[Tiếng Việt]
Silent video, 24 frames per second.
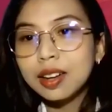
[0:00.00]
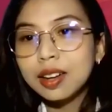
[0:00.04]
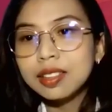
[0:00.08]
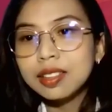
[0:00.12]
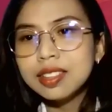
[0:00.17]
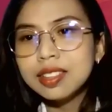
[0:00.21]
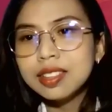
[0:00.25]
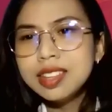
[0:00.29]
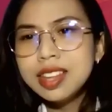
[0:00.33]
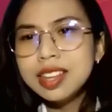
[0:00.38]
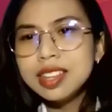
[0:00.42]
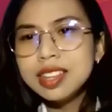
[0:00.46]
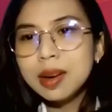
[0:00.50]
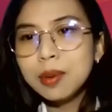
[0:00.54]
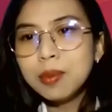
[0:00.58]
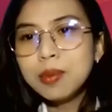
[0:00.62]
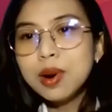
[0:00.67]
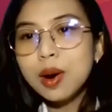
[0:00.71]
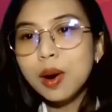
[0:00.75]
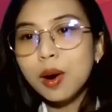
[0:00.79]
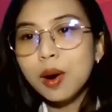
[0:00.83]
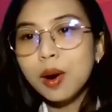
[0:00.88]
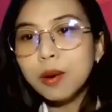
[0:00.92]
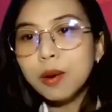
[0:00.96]
Gì giống
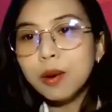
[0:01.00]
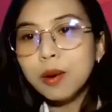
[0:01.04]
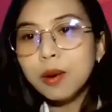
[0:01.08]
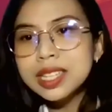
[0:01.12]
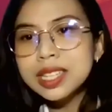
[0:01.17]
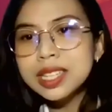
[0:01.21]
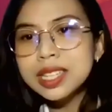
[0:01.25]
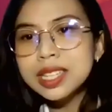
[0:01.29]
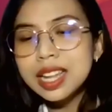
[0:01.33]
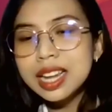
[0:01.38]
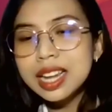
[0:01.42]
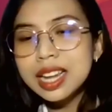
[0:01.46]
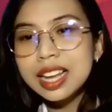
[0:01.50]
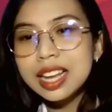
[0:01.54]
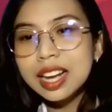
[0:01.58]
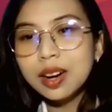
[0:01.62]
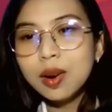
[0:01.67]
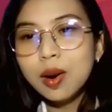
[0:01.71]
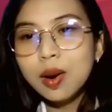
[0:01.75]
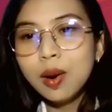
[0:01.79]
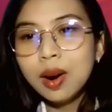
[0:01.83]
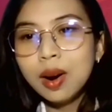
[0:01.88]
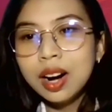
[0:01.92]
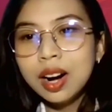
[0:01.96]
Đỗ Mixi hả cô
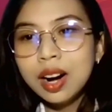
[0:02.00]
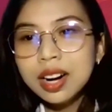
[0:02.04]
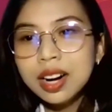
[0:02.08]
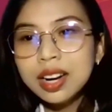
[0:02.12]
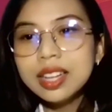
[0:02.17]
ơi?